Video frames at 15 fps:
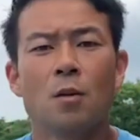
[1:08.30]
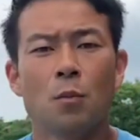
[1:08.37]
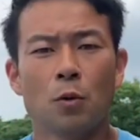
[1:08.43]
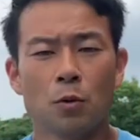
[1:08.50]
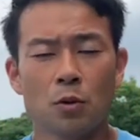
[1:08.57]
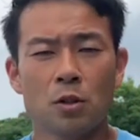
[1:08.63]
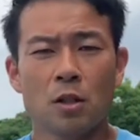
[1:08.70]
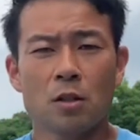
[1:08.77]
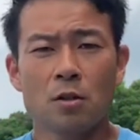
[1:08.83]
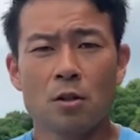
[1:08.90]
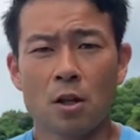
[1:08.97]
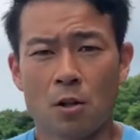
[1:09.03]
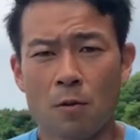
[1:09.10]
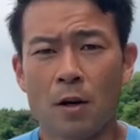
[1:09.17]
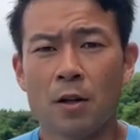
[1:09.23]
僕のチャンネル
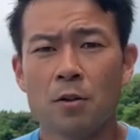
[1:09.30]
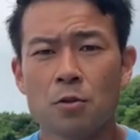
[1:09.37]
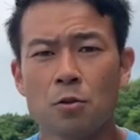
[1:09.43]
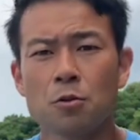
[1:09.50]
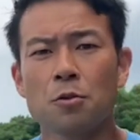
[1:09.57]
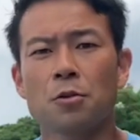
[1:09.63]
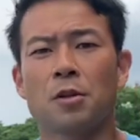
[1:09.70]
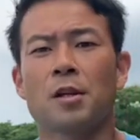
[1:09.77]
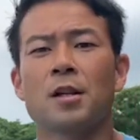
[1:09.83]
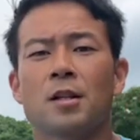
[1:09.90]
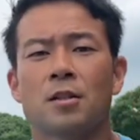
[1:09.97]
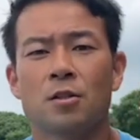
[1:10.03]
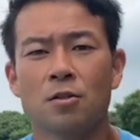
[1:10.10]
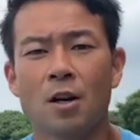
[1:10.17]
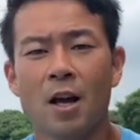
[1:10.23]
内では陸上競技に
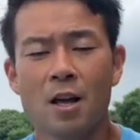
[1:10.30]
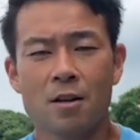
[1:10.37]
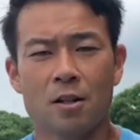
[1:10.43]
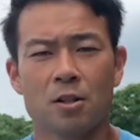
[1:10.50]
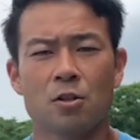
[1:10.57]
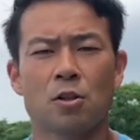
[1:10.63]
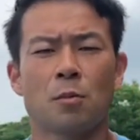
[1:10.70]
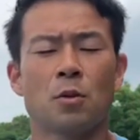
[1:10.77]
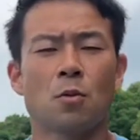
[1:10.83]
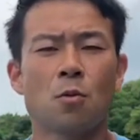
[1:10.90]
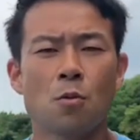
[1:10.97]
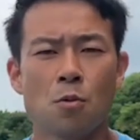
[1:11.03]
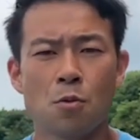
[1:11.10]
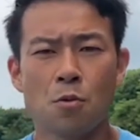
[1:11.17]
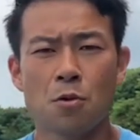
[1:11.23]
関する速く走るための
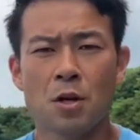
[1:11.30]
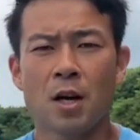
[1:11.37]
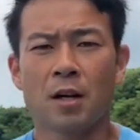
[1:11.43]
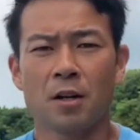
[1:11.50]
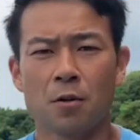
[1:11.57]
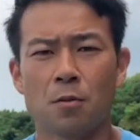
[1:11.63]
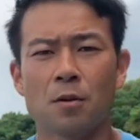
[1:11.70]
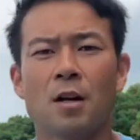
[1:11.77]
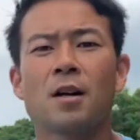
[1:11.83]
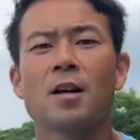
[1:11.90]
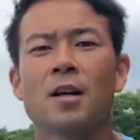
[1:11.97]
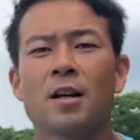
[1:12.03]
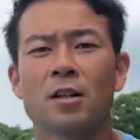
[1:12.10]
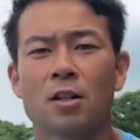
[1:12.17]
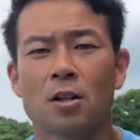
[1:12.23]
方法や理論、考
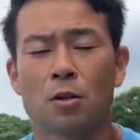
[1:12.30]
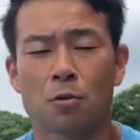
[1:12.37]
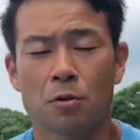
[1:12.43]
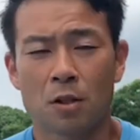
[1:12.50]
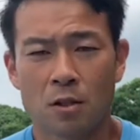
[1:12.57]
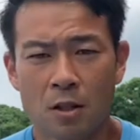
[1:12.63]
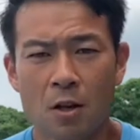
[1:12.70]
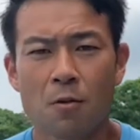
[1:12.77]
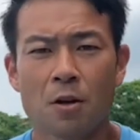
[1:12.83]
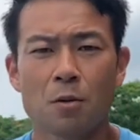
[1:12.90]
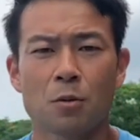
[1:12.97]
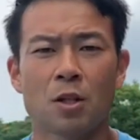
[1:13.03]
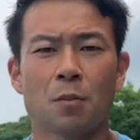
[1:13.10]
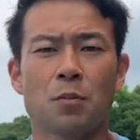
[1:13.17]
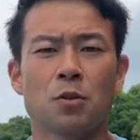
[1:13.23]
え方などをですね、他に
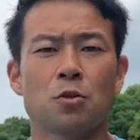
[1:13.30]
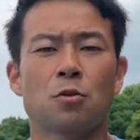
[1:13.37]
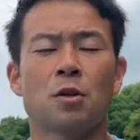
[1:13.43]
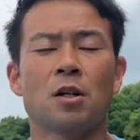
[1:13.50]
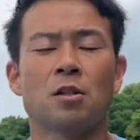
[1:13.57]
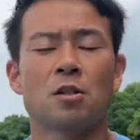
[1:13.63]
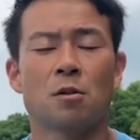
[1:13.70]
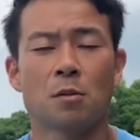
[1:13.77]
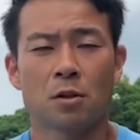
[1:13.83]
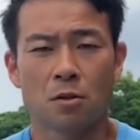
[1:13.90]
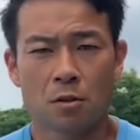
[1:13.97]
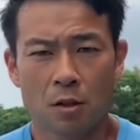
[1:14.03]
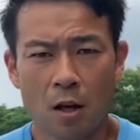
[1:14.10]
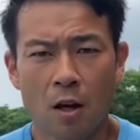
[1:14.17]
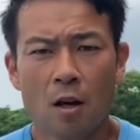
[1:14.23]
もたっぷり紹介しています
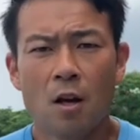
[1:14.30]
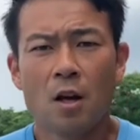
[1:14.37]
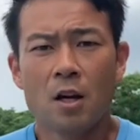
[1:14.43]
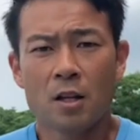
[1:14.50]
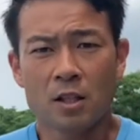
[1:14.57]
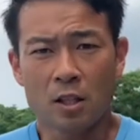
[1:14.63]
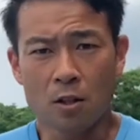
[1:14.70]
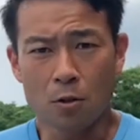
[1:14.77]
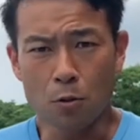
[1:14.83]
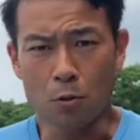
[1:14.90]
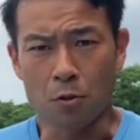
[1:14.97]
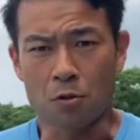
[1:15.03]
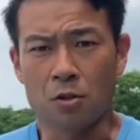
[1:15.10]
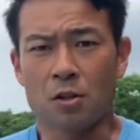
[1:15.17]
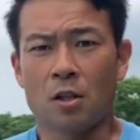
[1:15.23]
ので、チャンネル登
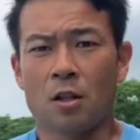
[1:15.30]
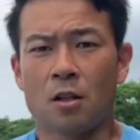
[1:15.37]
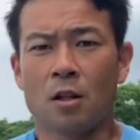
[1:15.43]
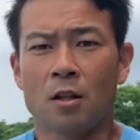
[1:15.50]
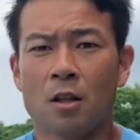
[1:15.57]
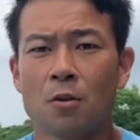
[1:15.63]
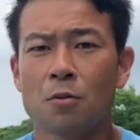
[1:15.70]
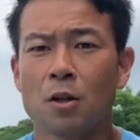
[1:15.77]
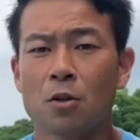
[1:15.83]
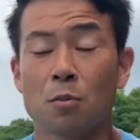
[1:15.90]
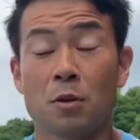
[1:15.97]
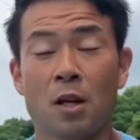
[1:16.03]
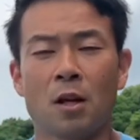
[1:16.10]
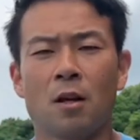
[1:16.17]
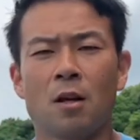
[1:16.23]
録していただいて、この後
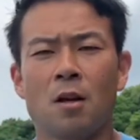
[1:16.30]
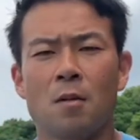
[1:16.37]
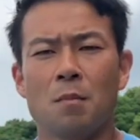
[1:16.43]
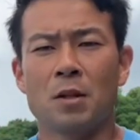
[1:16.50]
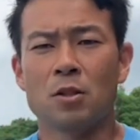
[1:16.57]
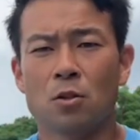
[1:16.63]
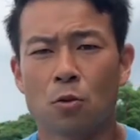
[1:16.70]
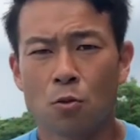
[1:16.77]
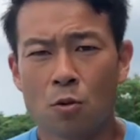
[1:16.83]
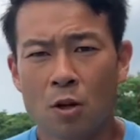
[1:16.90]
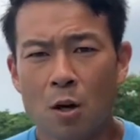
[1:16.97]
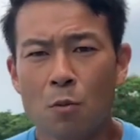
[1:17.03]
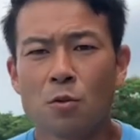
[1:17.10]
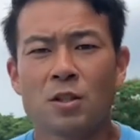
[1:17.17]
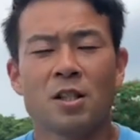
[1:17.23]
でね、別の動
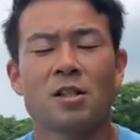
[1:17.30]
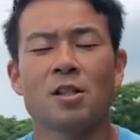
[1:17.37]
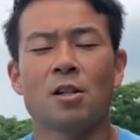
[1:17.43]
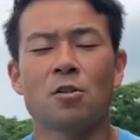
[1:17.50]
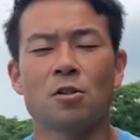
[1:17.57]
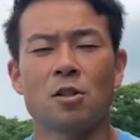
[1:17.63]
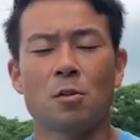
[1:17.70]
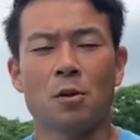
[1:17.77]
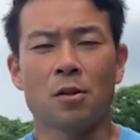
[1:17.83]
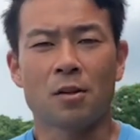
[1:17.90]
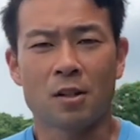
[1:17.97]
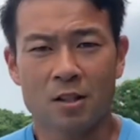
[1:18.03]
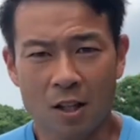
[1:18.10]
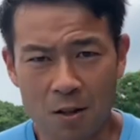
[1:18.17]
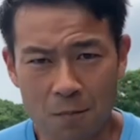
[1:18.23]
画もぜひチェックしてみてく
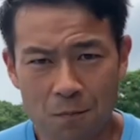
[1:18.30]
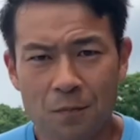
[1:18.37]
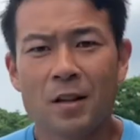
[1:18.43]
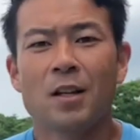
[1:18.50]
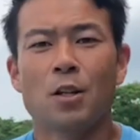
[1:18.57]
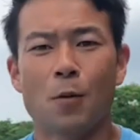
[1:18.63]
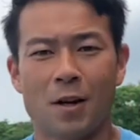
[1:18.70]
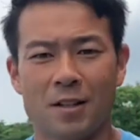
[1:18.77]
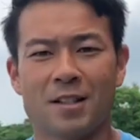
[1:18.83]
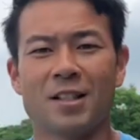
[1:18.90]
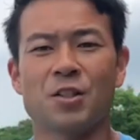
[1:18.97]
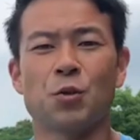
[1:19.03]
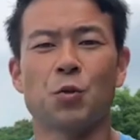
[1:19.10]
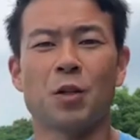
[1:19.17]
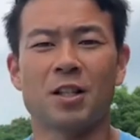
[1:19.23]
ださい。では、
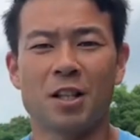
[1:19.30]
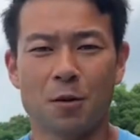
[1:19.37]
早速やっ